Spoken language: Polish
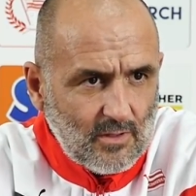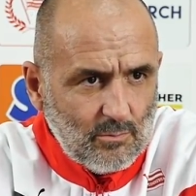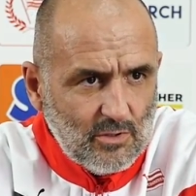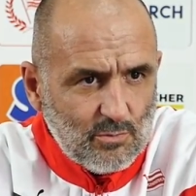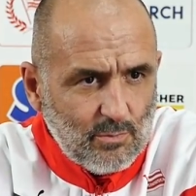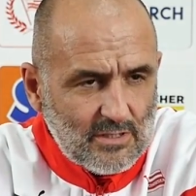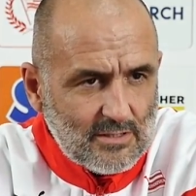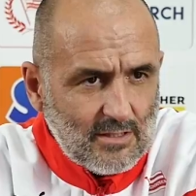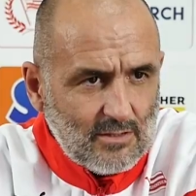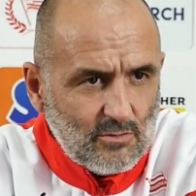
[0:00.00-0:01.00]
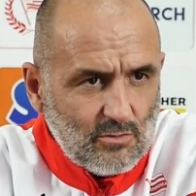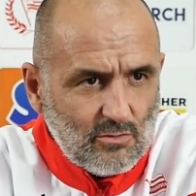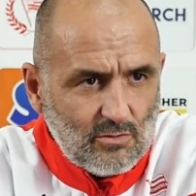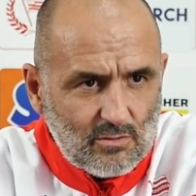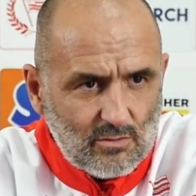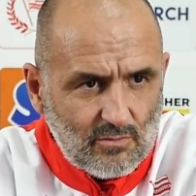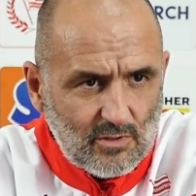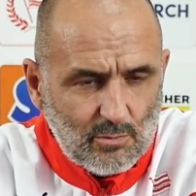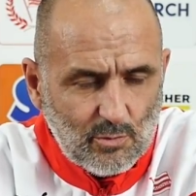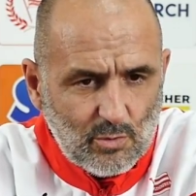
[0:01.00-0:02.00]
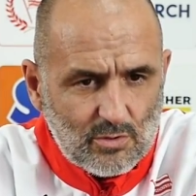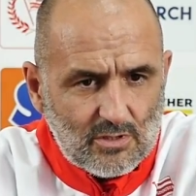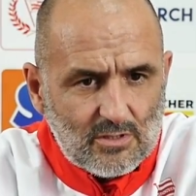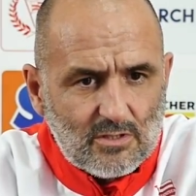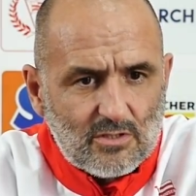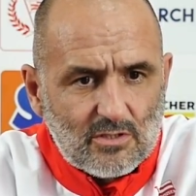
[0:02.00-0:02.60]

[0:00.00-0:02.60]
mieliśmy Pestkę, no to, to wiadomo było, że,